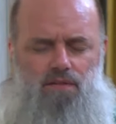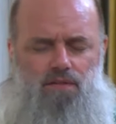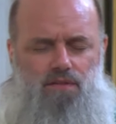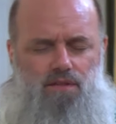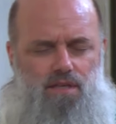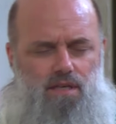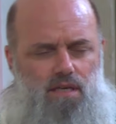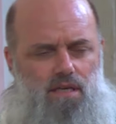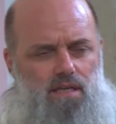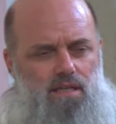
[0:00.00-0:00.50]

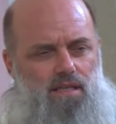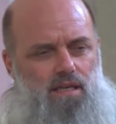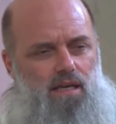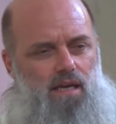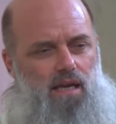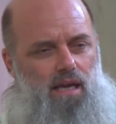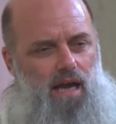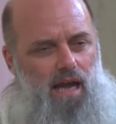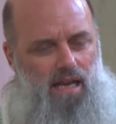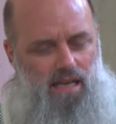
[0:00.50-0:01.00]

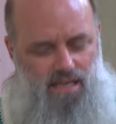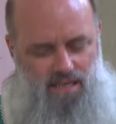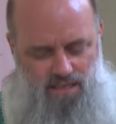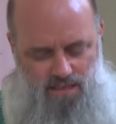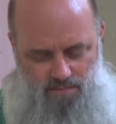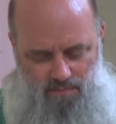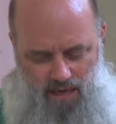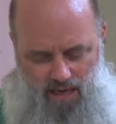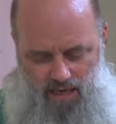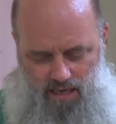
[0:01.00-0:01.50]
Dite agli
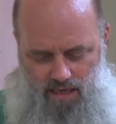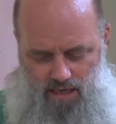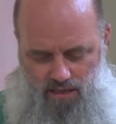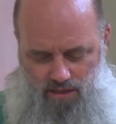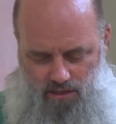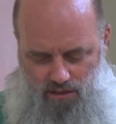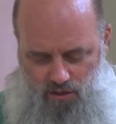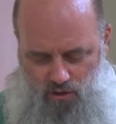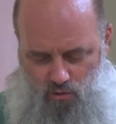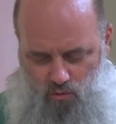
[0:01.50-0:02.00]

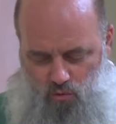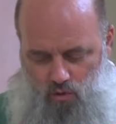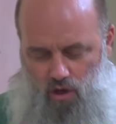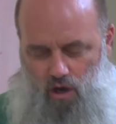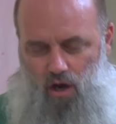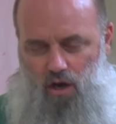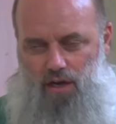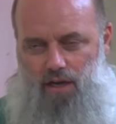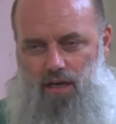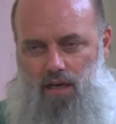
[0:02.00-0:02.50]
smarriti di
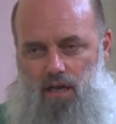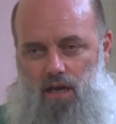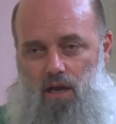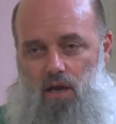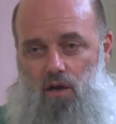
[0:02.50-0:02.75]
cuore,